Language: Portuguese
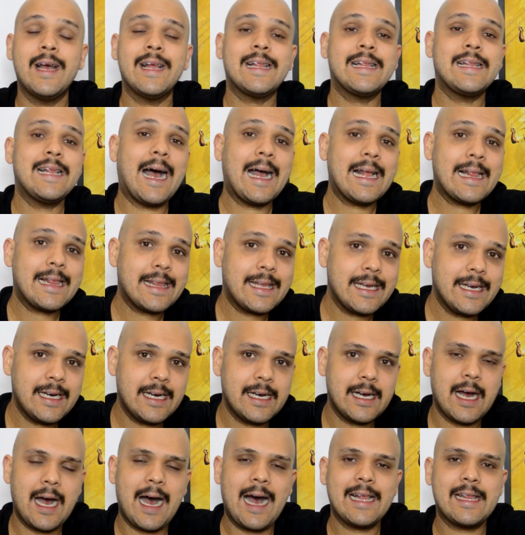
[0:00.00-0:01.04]

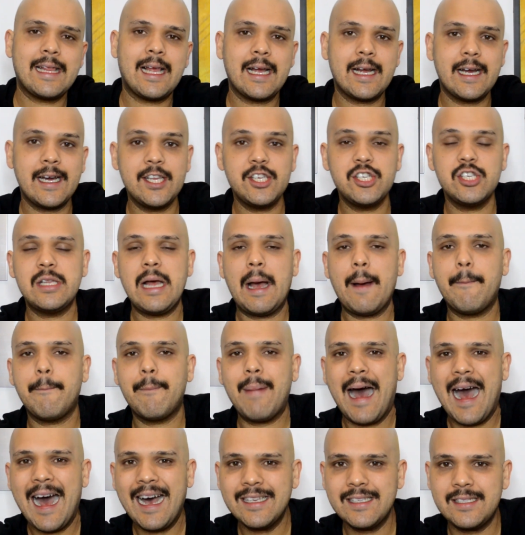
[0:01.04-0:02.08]
Natan, atacante da
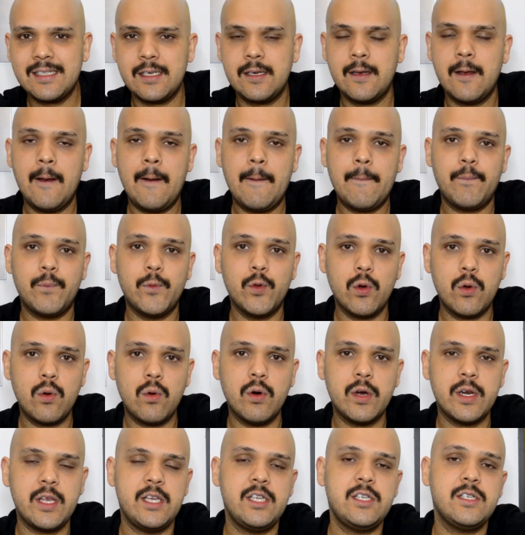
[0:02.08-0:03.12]
base do
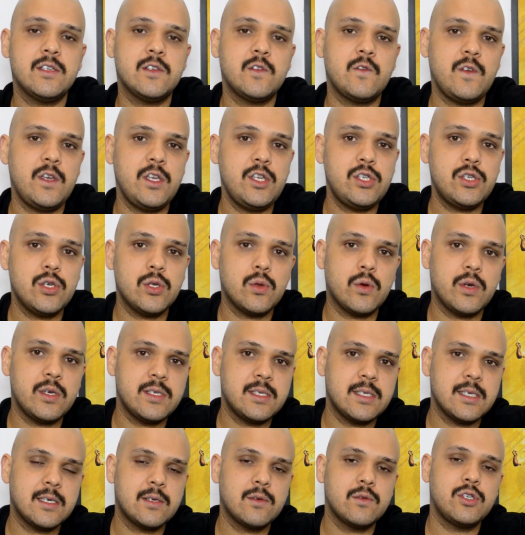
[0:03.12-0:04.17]
Corinthians,
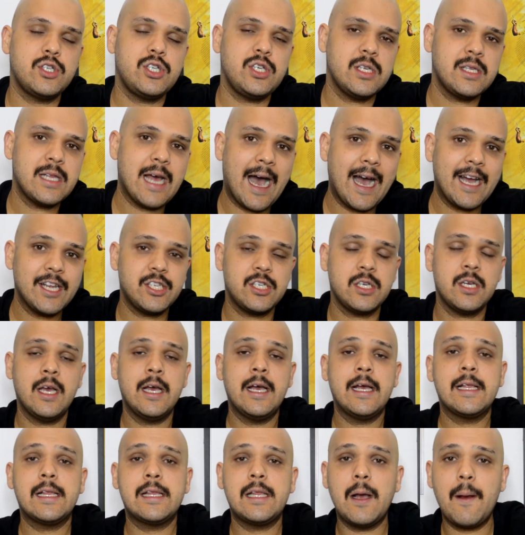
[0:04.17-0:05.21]
22 anos de idade,
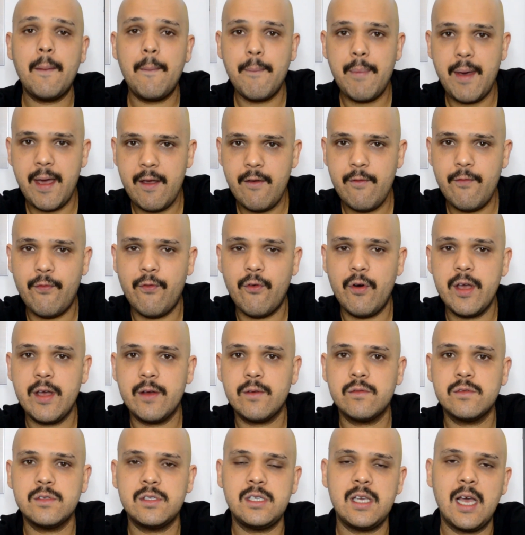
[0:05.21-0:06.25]
também foi
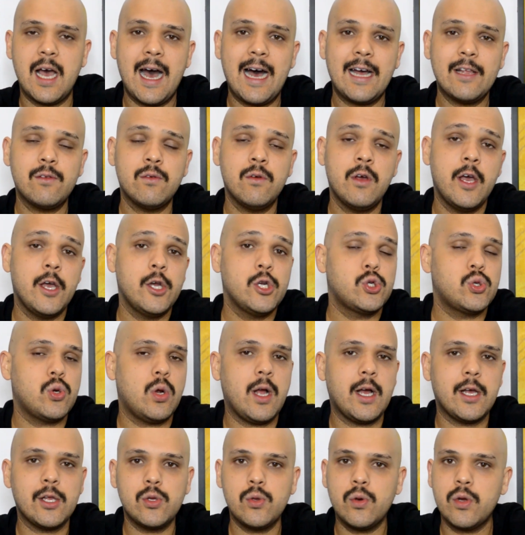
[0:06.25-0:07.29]
anunciado.
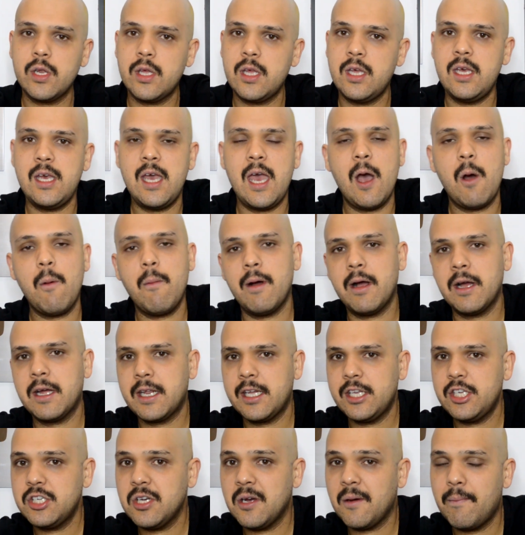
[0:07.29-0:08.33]
Jogador que é uma
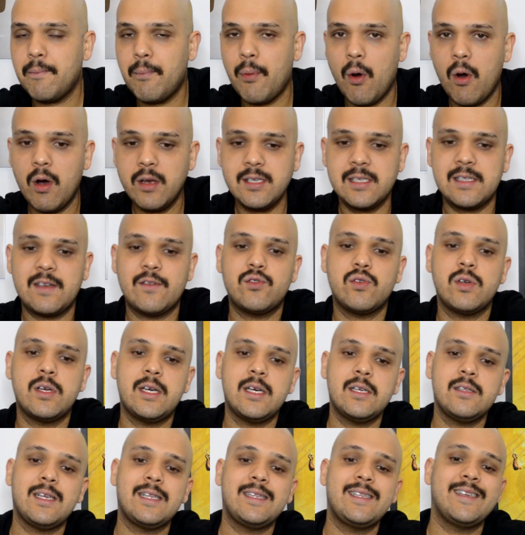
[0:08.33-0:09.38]
grande aposta, estava tá
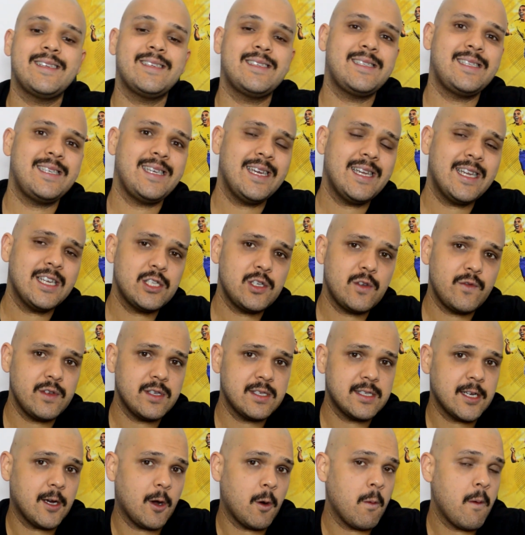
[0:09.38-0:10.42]
jogando na terceira
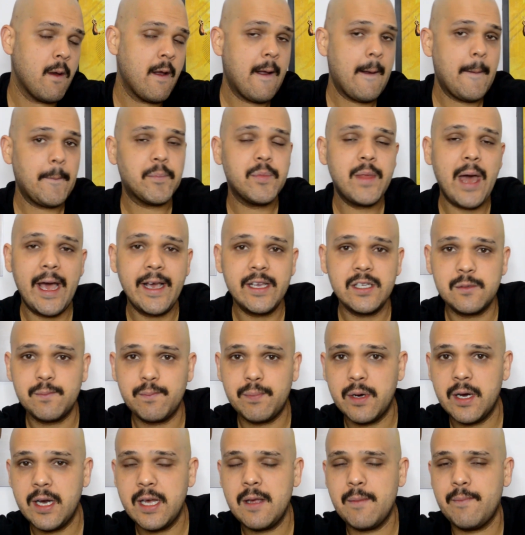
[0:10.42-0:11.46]
divisão da
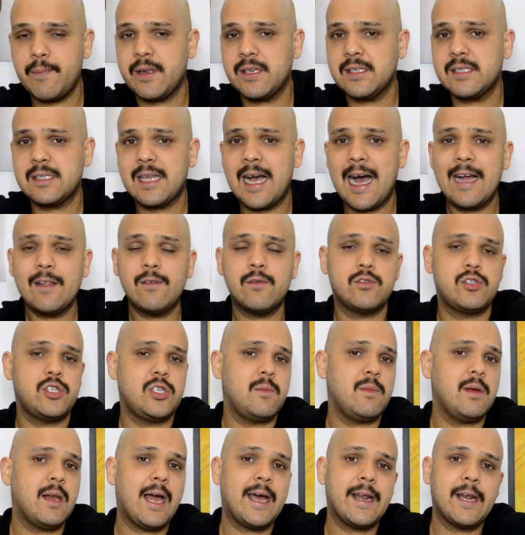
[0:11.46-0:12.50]
Espanha, emprestado. O
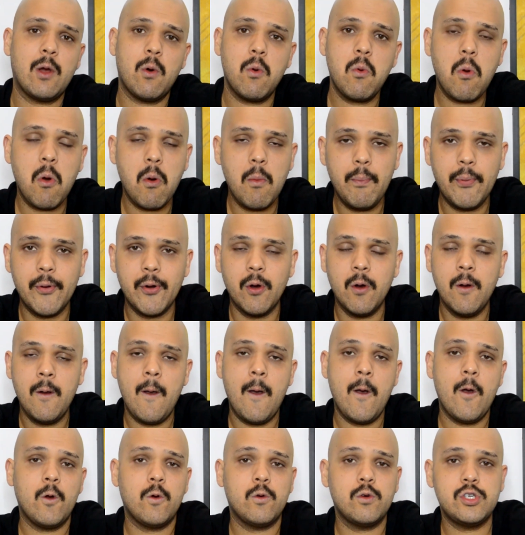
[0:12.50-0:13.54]
time lá não comprou
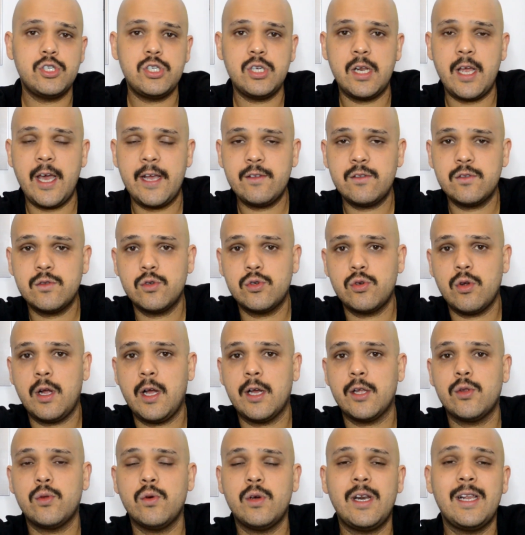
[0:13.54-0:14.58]
os direitos do
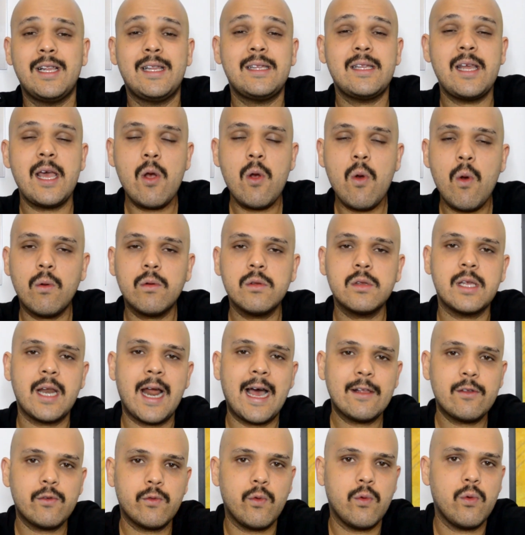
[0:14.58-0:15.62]
jogador. Ele tem
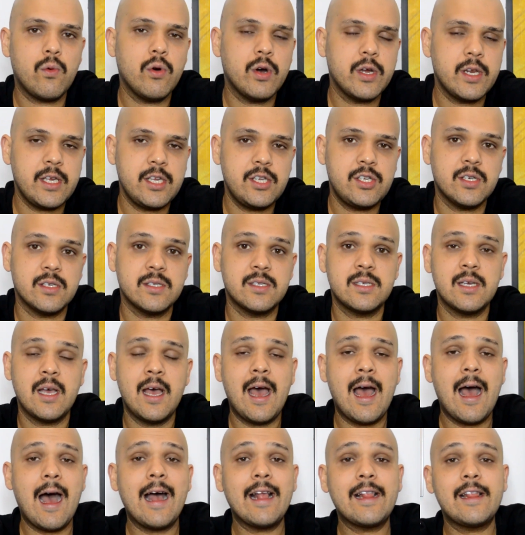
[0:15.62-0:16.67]
contrato com o Corinthians
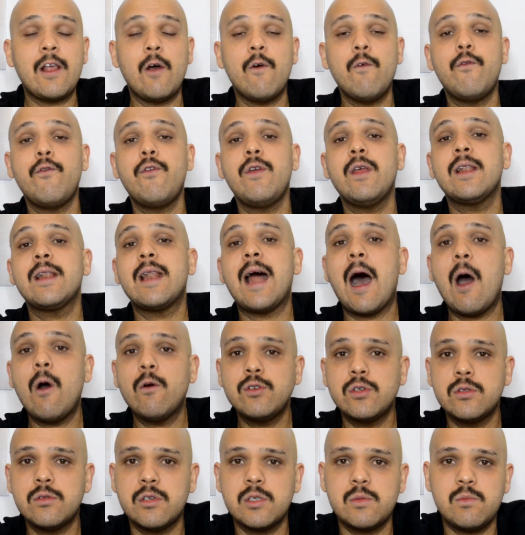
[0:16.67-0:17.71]
até o final
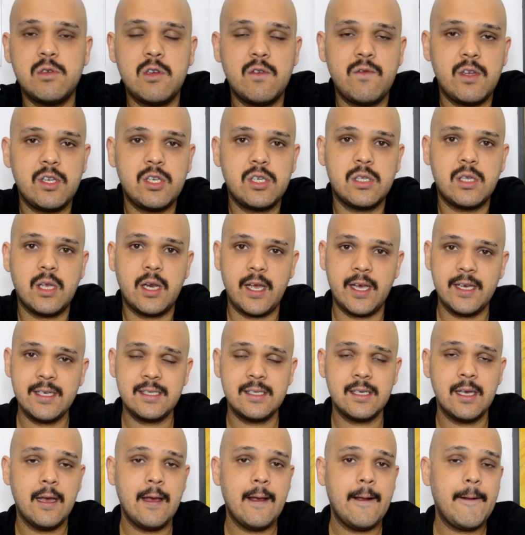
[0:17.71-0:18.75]
de
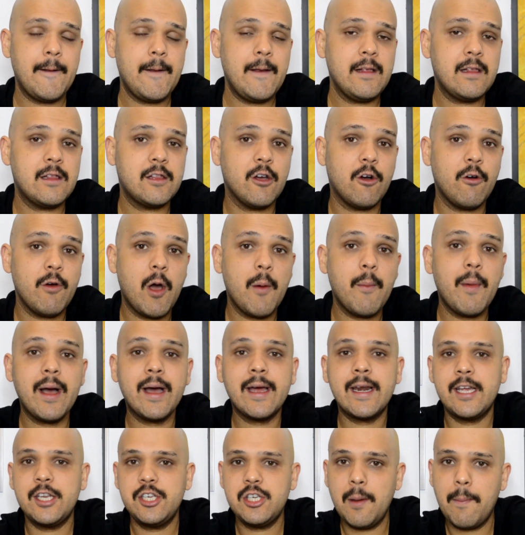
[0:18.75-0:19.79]
2023. Então é uma
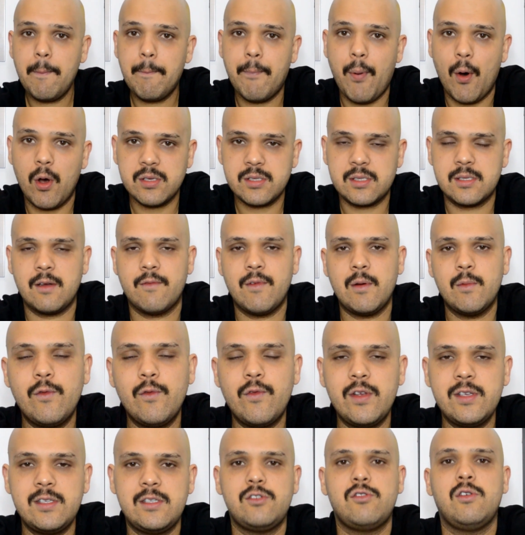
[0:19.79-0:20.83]
grande aposta.
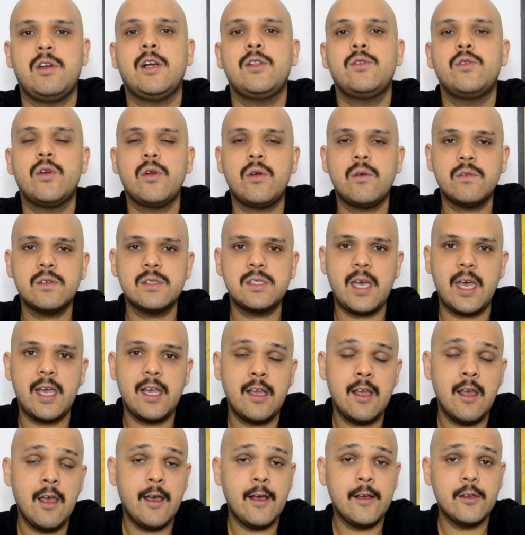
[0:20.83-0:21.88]
ver se esse jogador
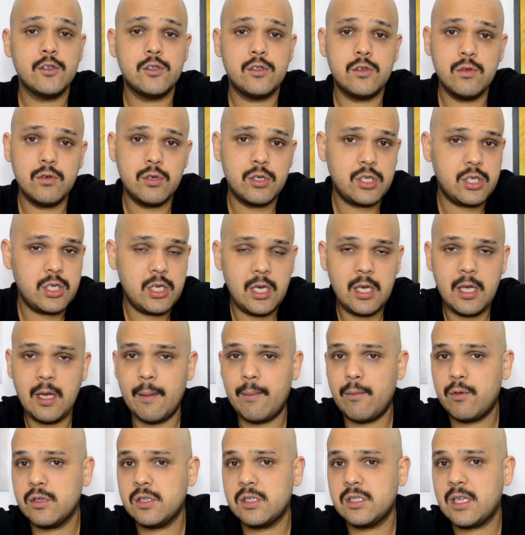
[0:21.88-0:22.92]
consegue surgir,
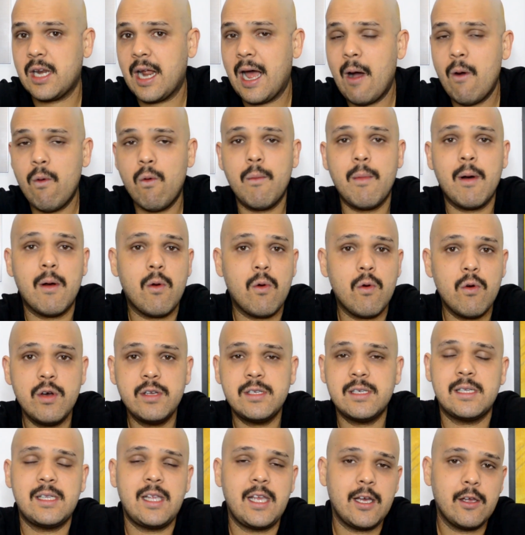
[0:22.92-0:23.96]
mostrar alguma
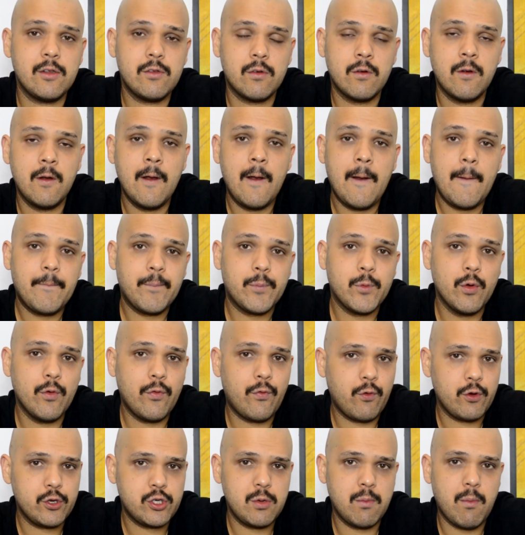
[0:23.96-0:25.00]
coisa dentro do
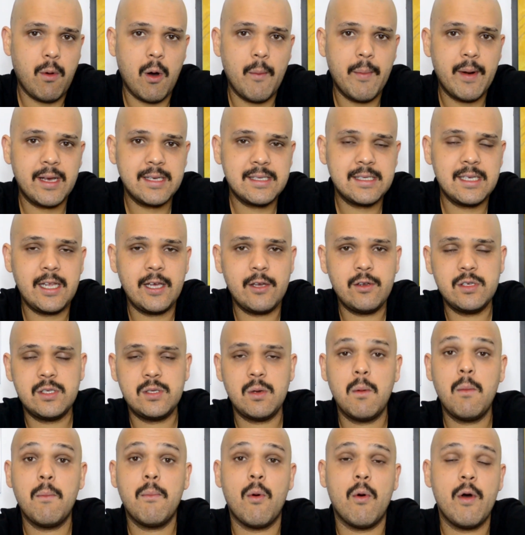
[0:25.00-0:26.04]
futebol brasileiro e ser
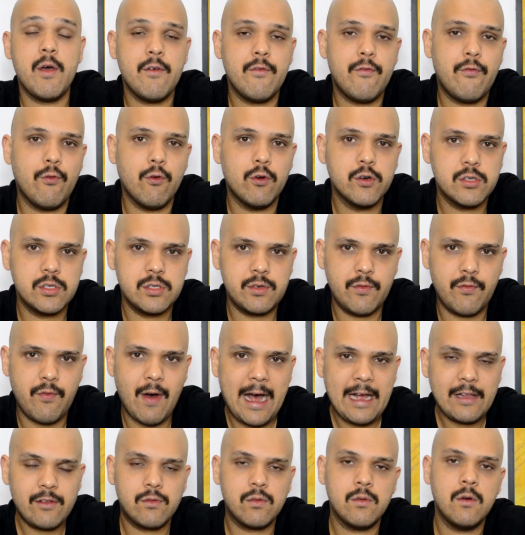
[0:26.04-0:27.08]
é um bom reforço de
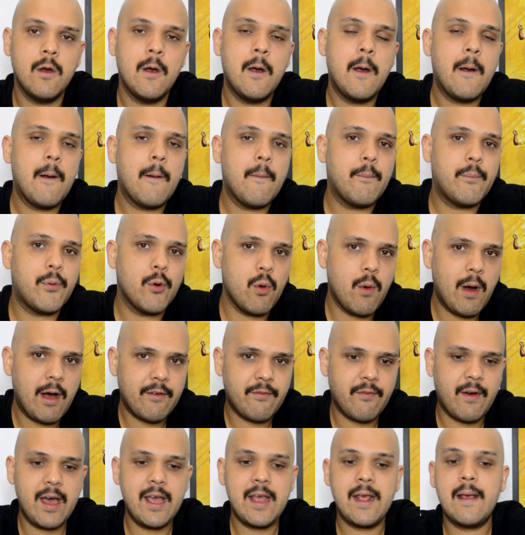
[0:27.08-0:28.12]
fato para o
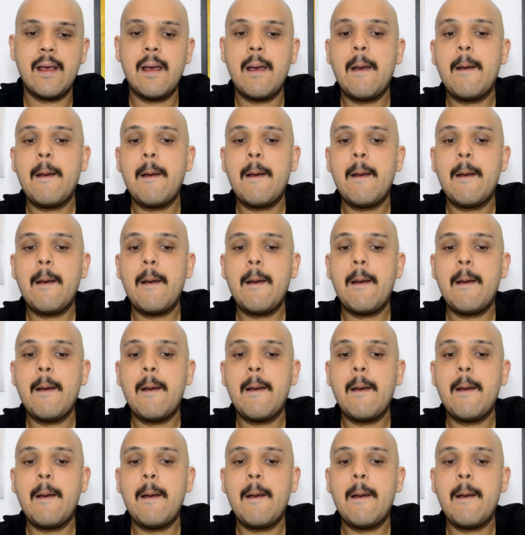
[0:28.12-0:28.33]
Havaí.